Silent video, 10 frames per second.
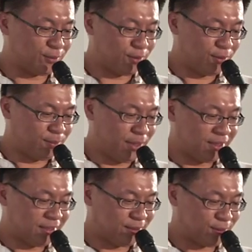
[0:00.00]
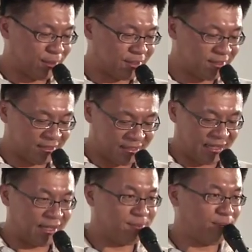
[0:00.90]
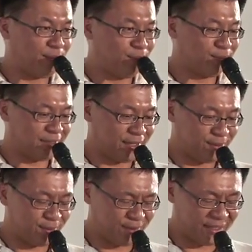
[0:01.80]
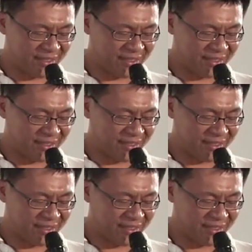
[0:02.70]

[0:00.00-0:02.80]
说面线我就要吃来漫步在云端。